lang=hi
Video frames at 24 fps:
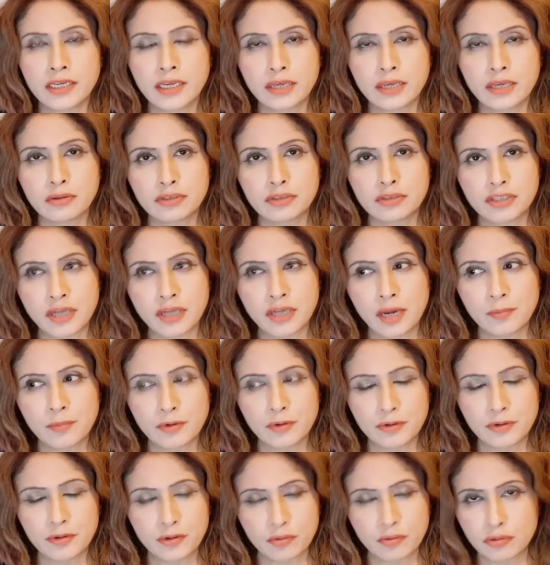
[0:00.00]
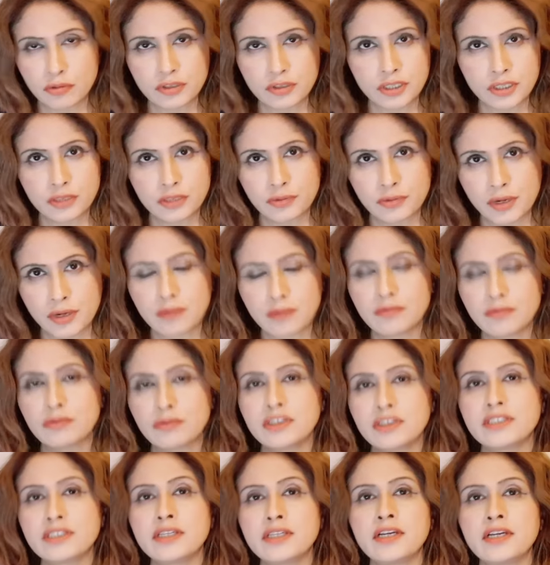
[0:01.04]
ये तो जनाब ड्रोन से जो है
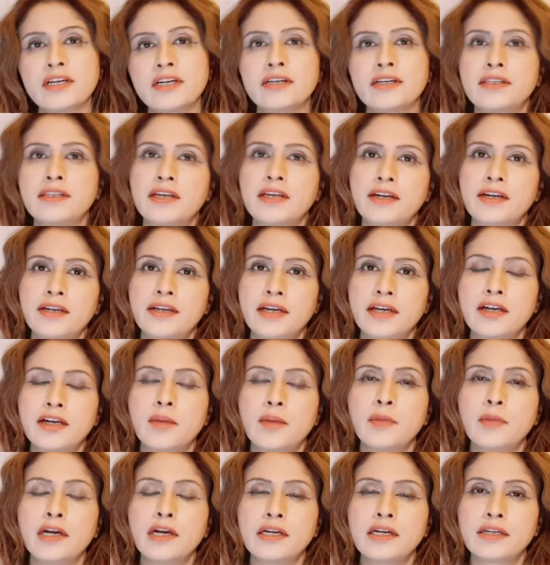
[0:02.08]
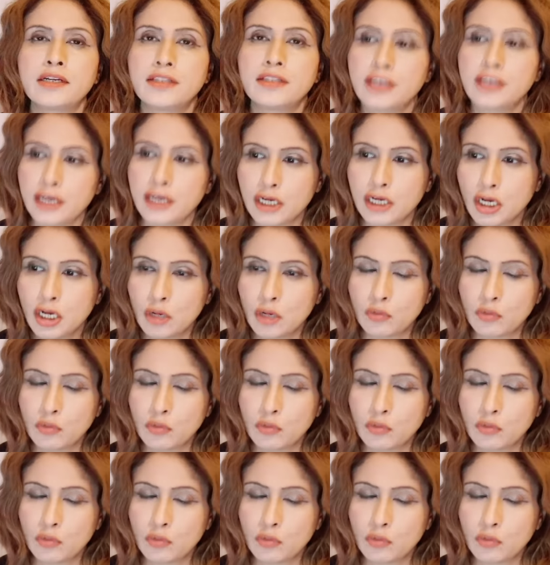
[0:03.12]
वो किसी ने कर दिया अटैक हमला कर दिया